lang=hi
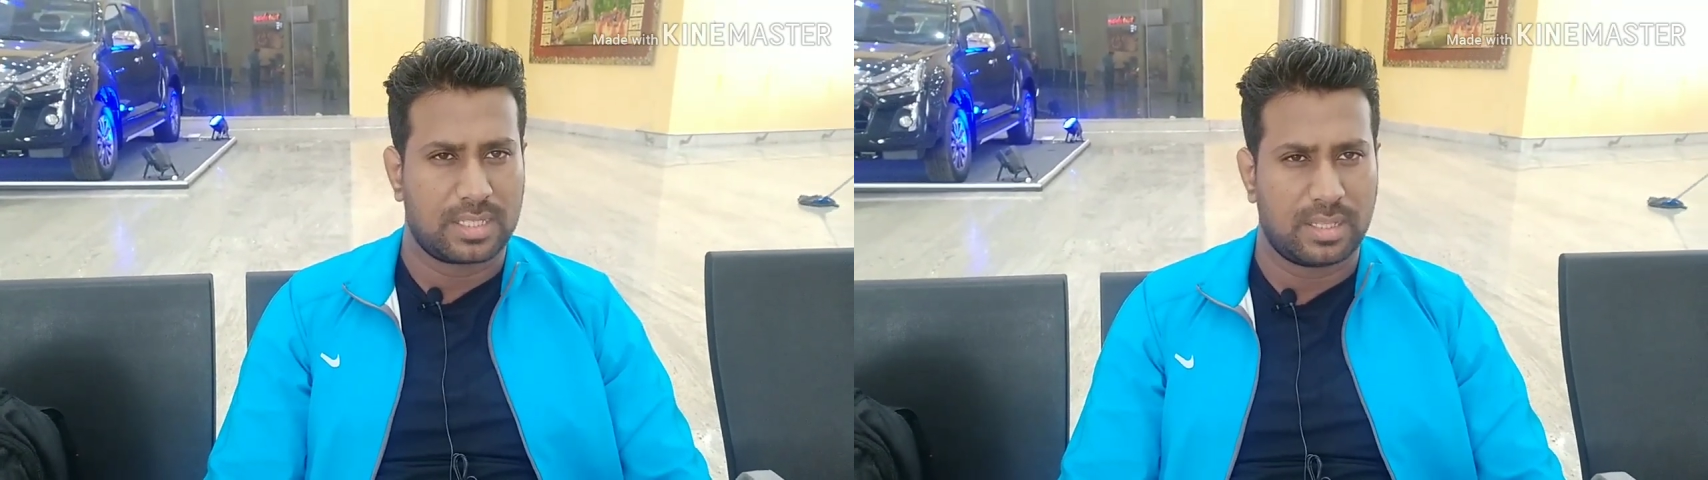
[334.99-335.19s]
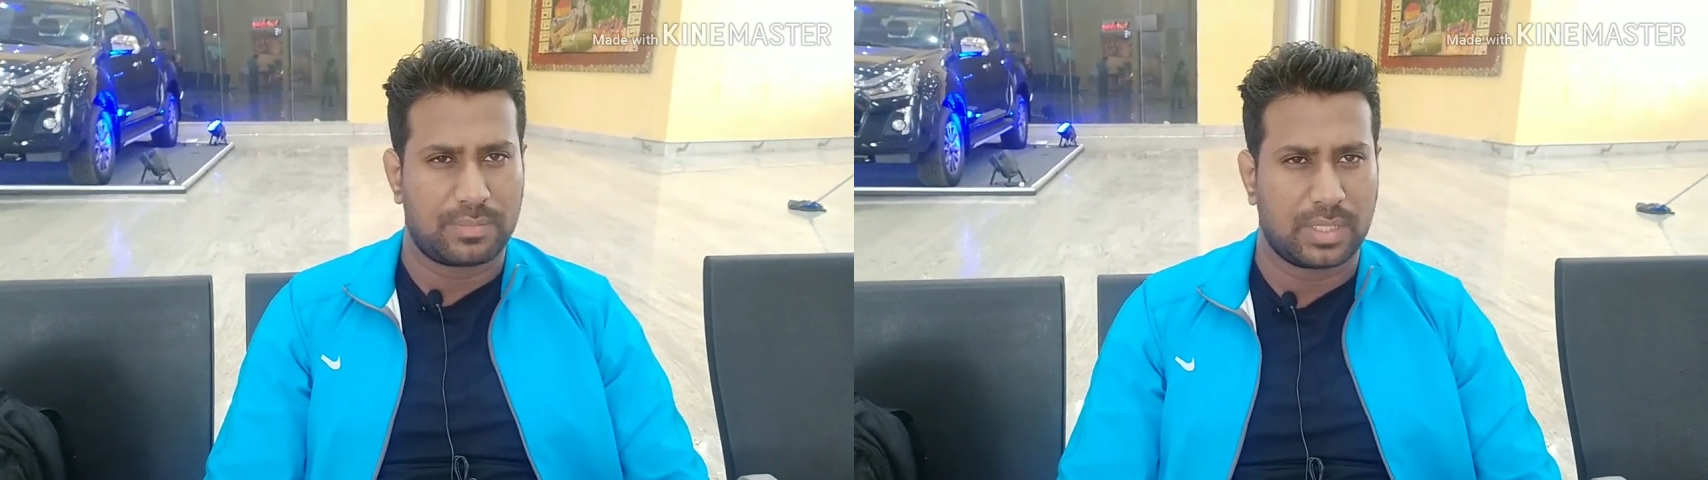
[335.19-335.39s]

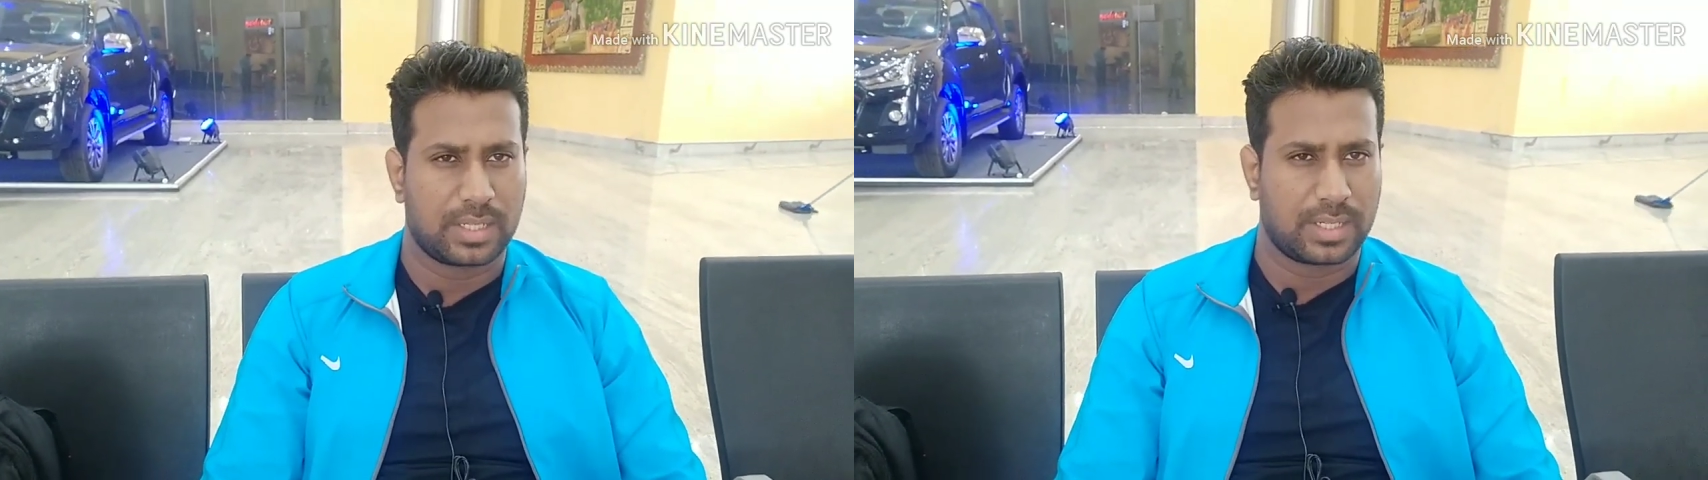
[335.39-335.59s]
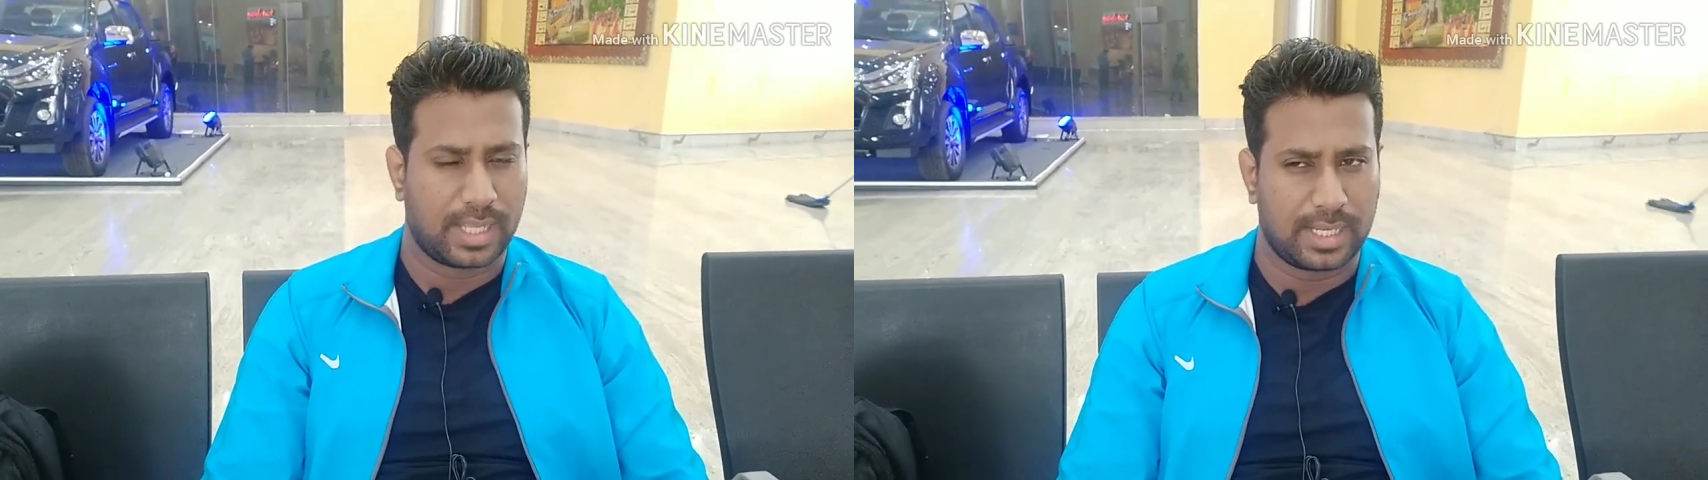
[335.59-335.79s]
डी एफ सी का
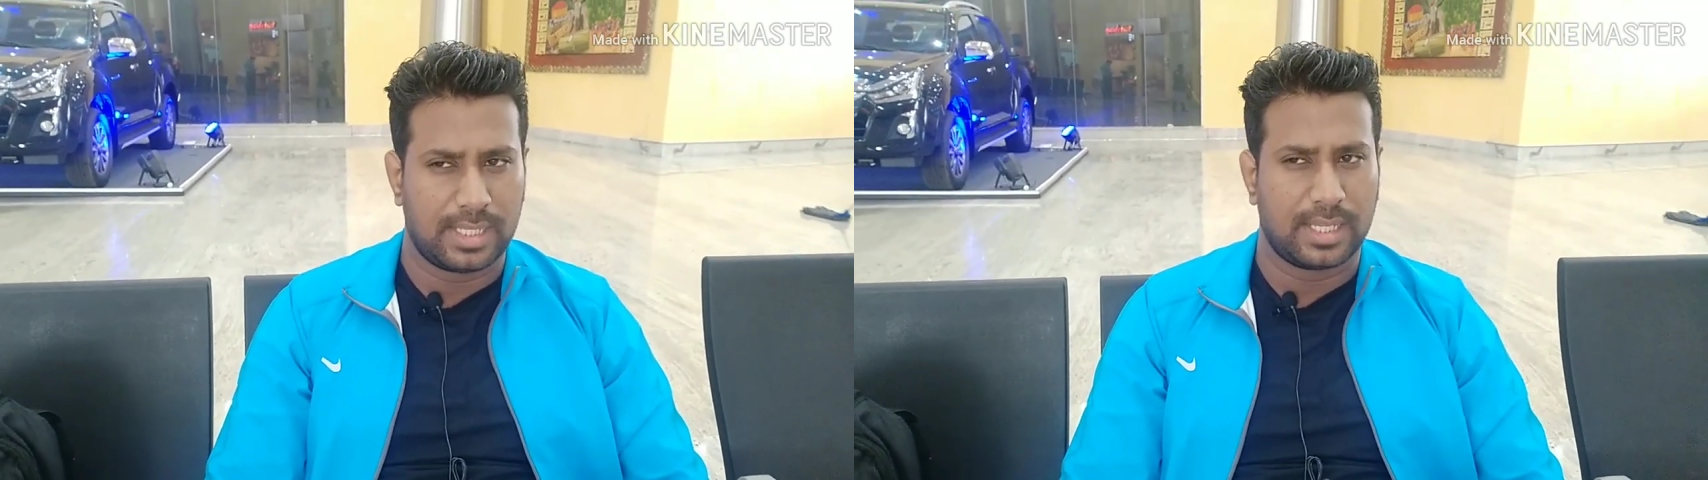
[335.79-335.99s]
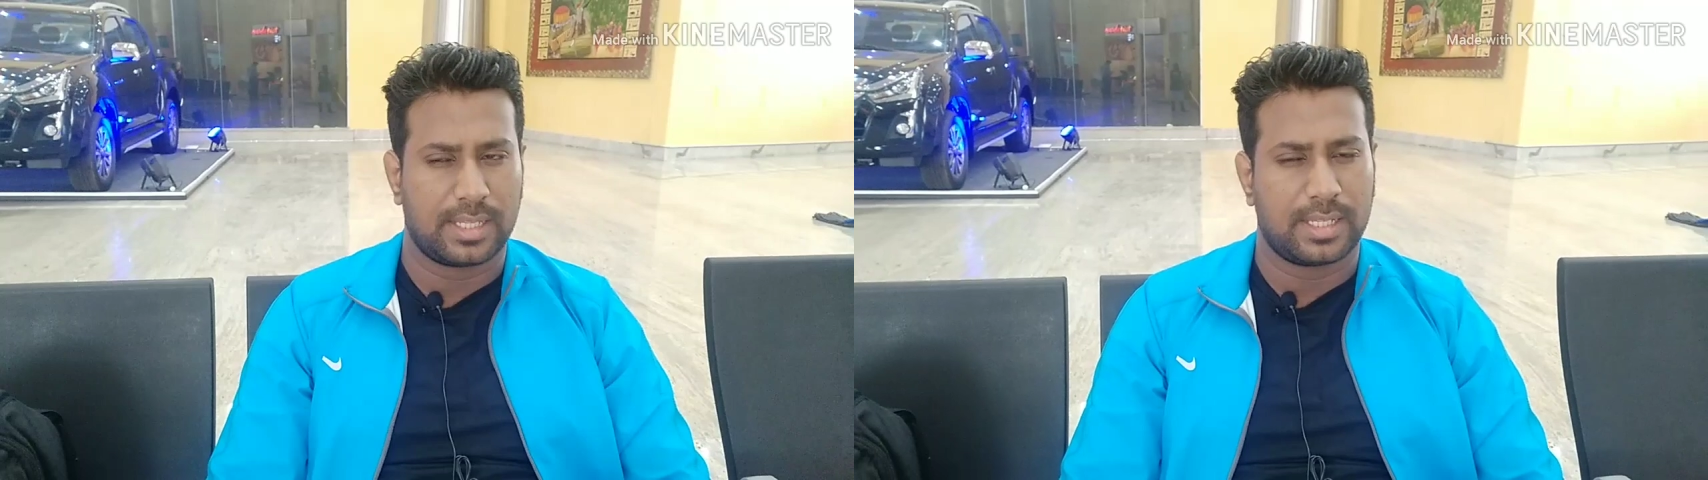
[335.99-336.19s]

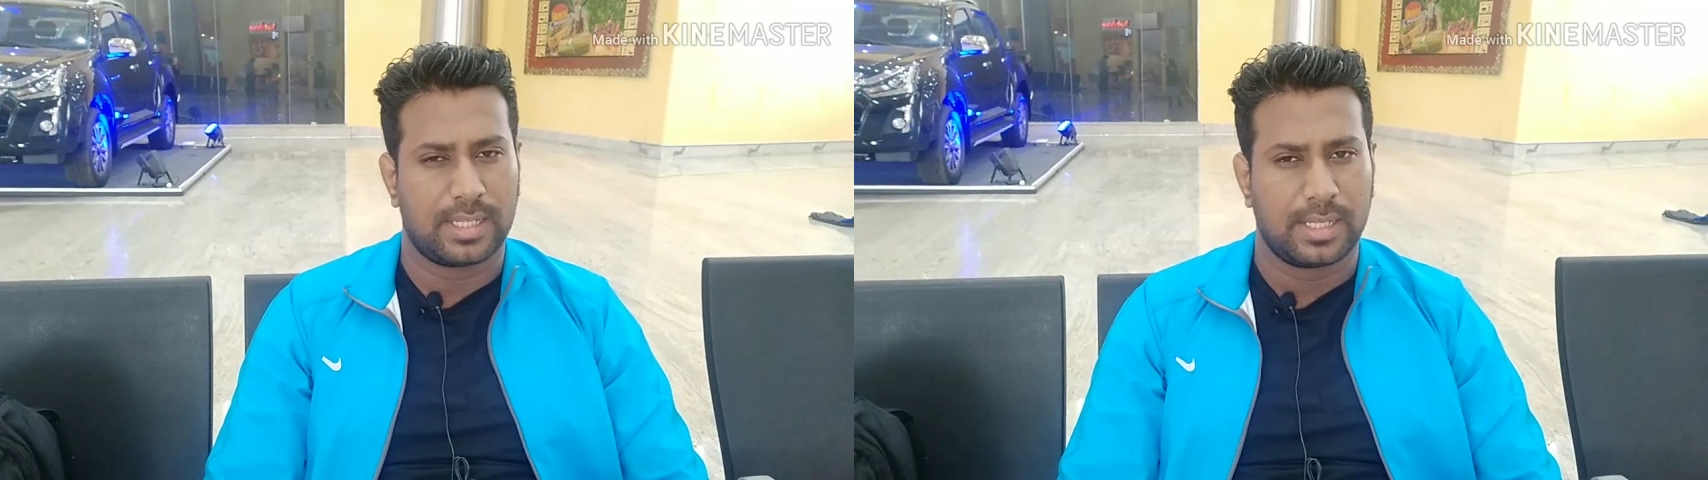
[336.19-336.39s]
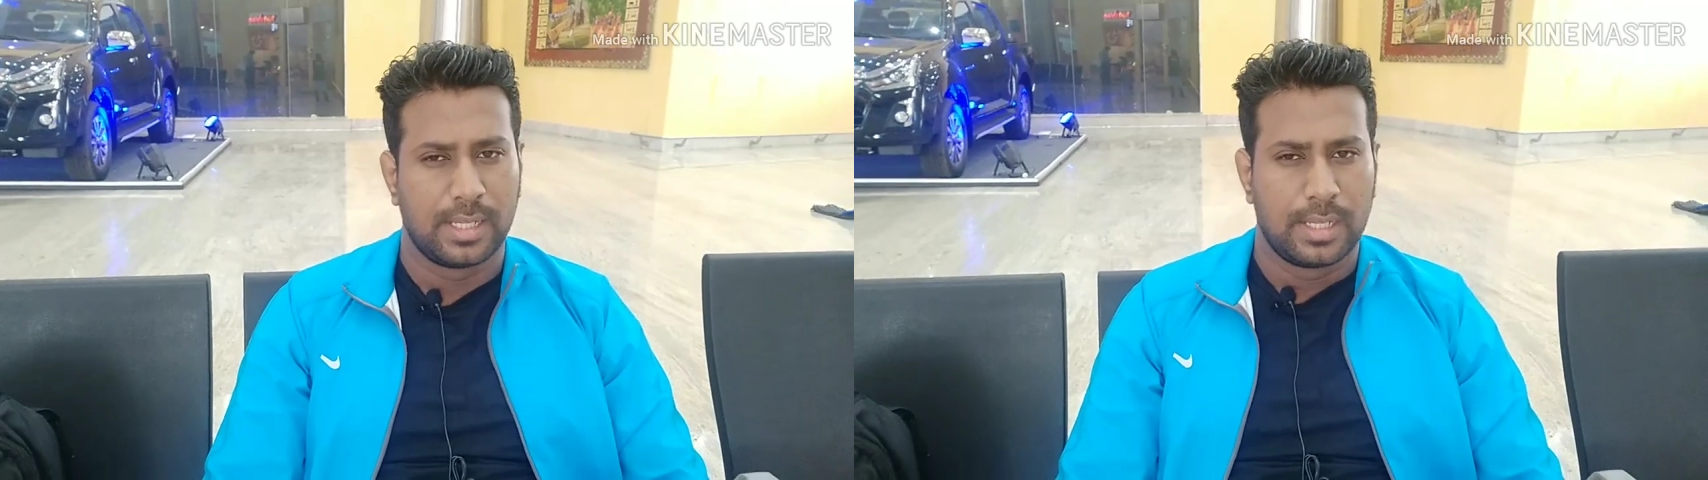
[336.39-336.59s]
रिगेलिया है